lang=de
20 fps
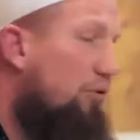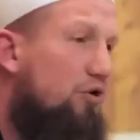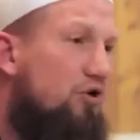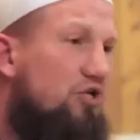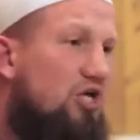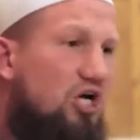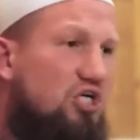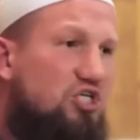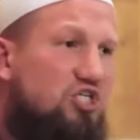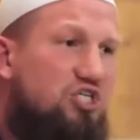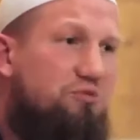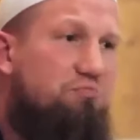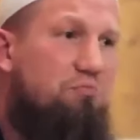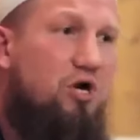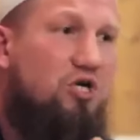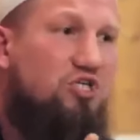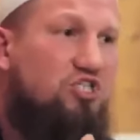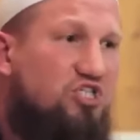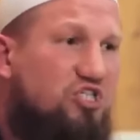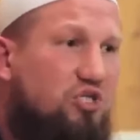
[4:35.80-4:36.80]
Brüder, ich
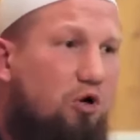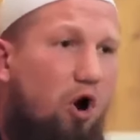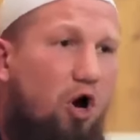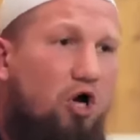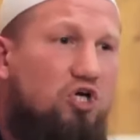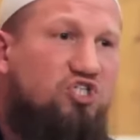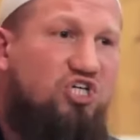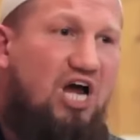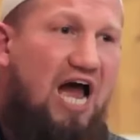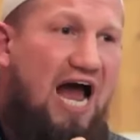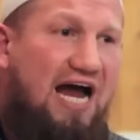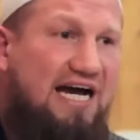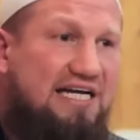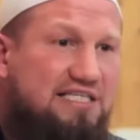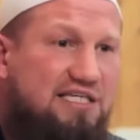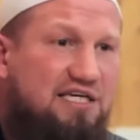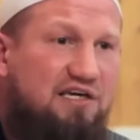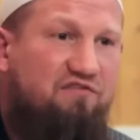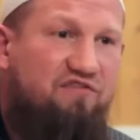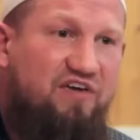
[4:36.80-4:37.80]
möchte euch
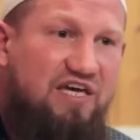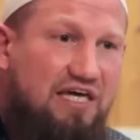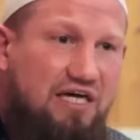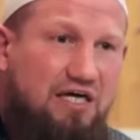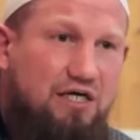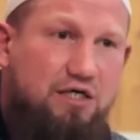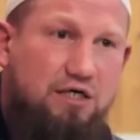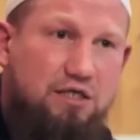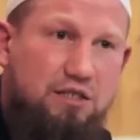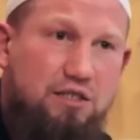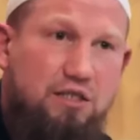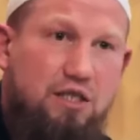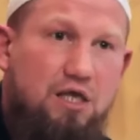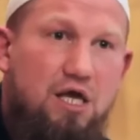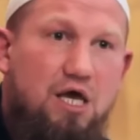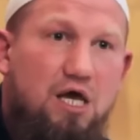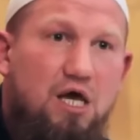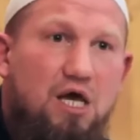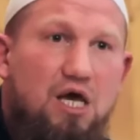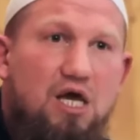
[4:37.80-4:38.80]
aktivieren.
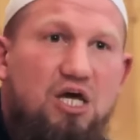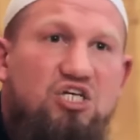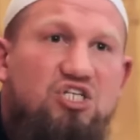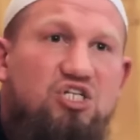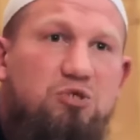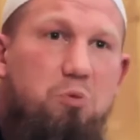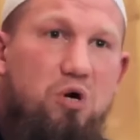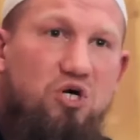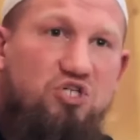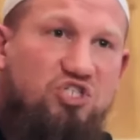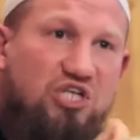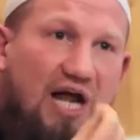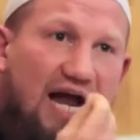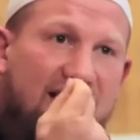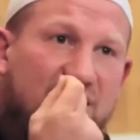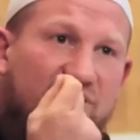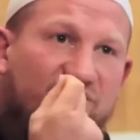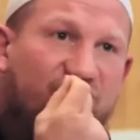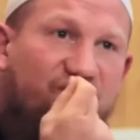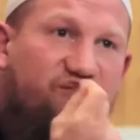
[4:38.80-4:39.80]
Ich möchte
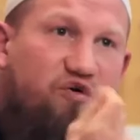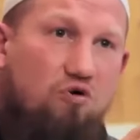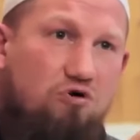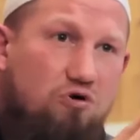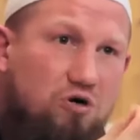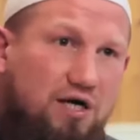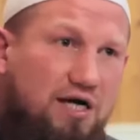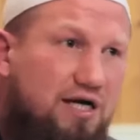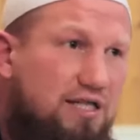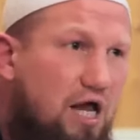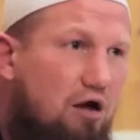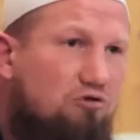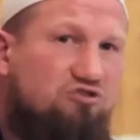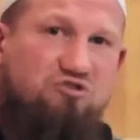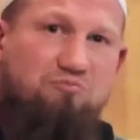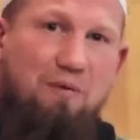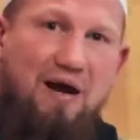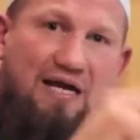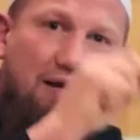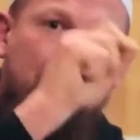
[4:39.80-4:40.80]
einen Funken
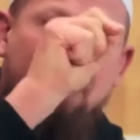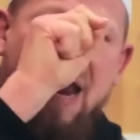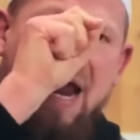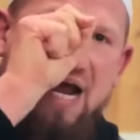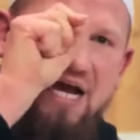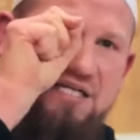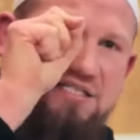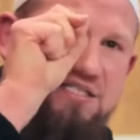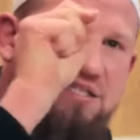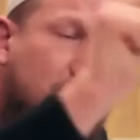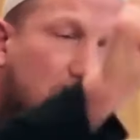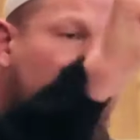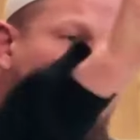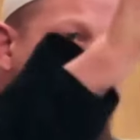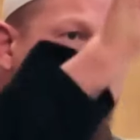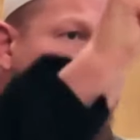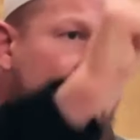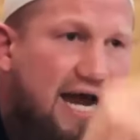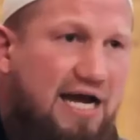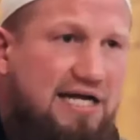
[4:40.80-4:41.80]
aus meinem Herz in
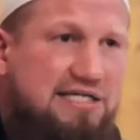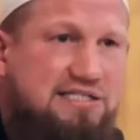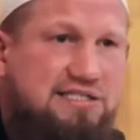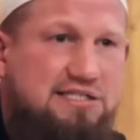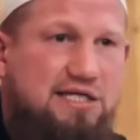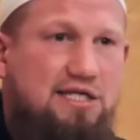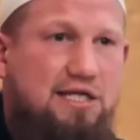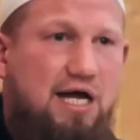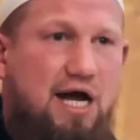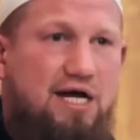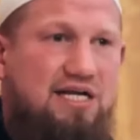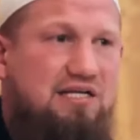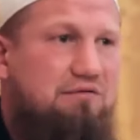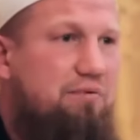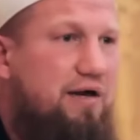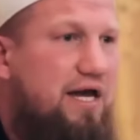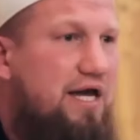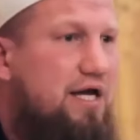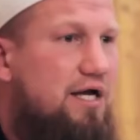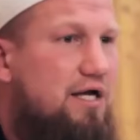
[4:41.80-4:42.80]
euer Herz
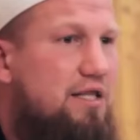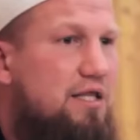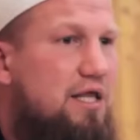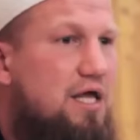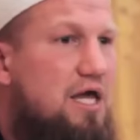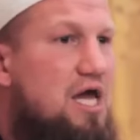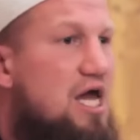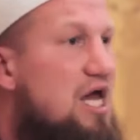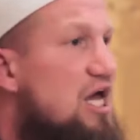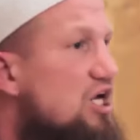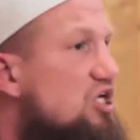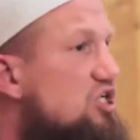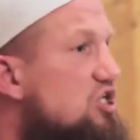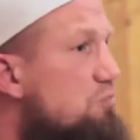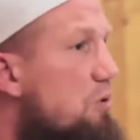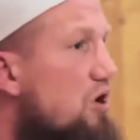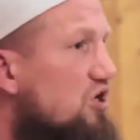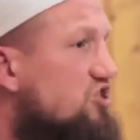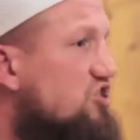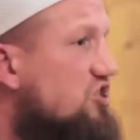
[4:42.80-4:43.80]
hineinbringen.
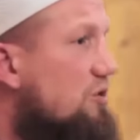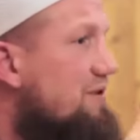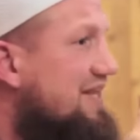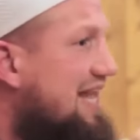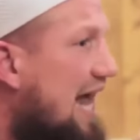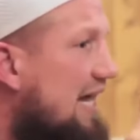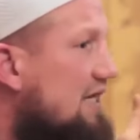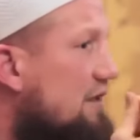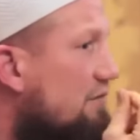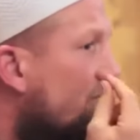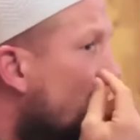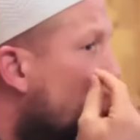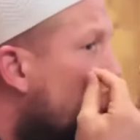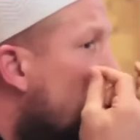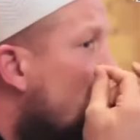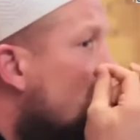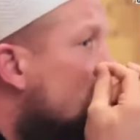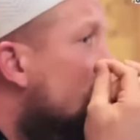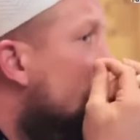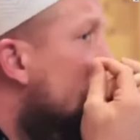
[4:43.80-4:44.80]
Ich möchte mit einem
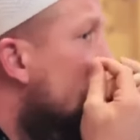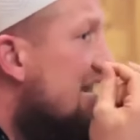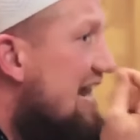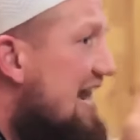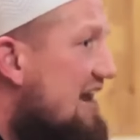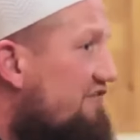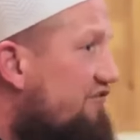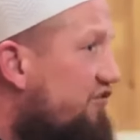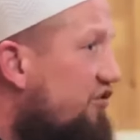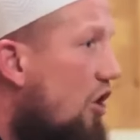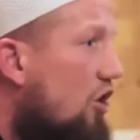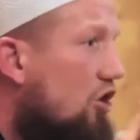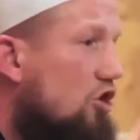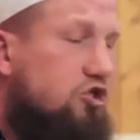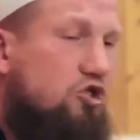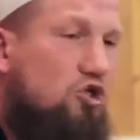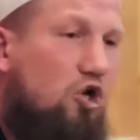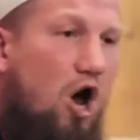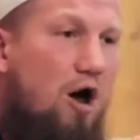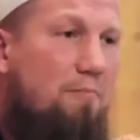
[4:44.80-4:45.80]

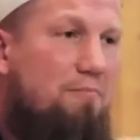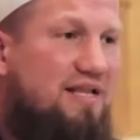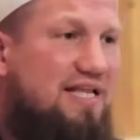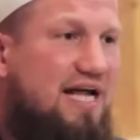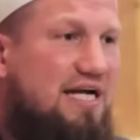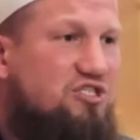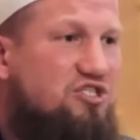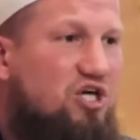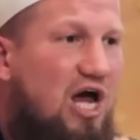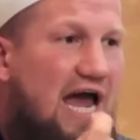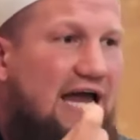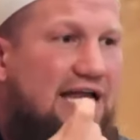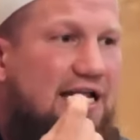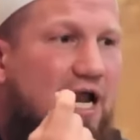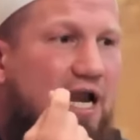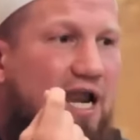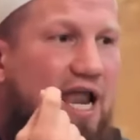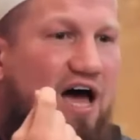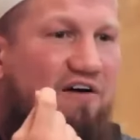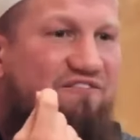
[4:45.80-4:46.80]
Schneeflocken kommen, der zu
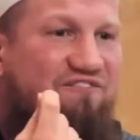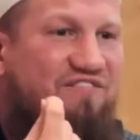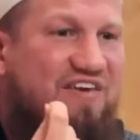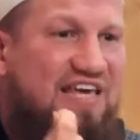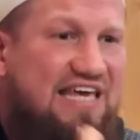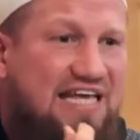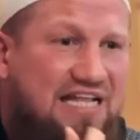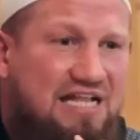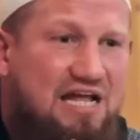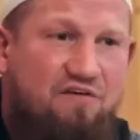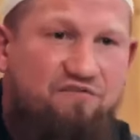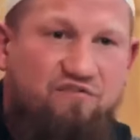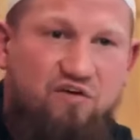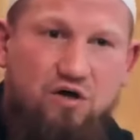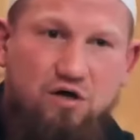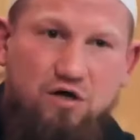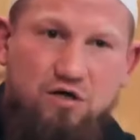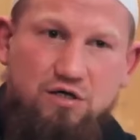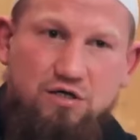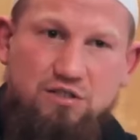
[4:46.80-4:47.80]
einer Lawine
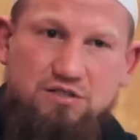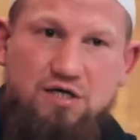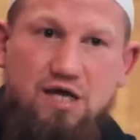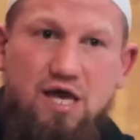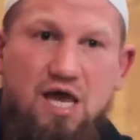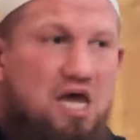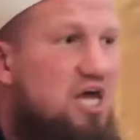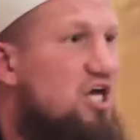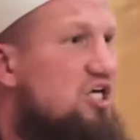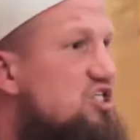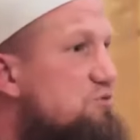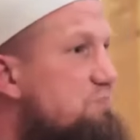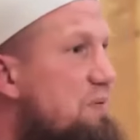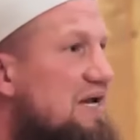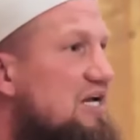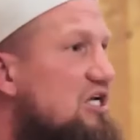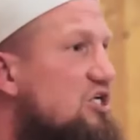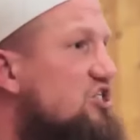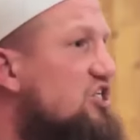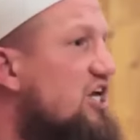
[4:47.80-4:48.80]
wird. Ich
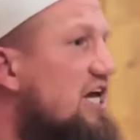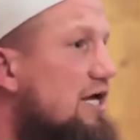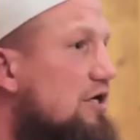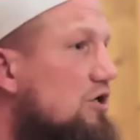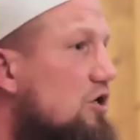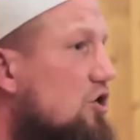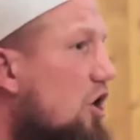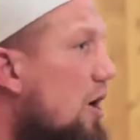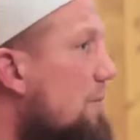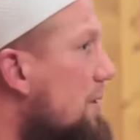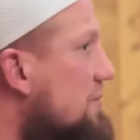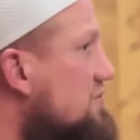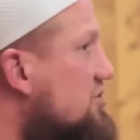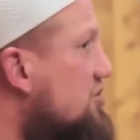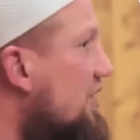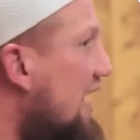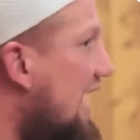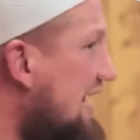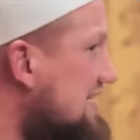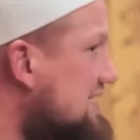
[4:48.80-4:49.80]
bin nicht hingekommen,
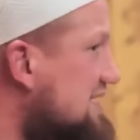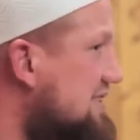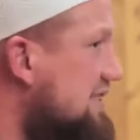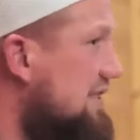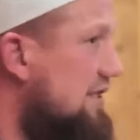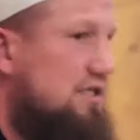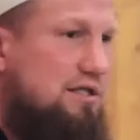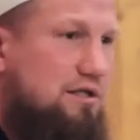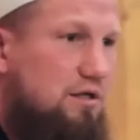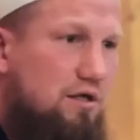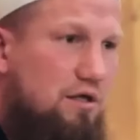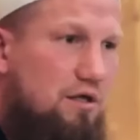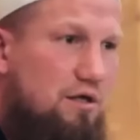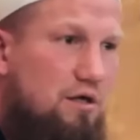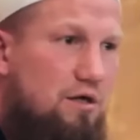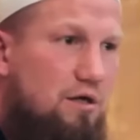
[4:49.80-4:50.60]
um zu essen.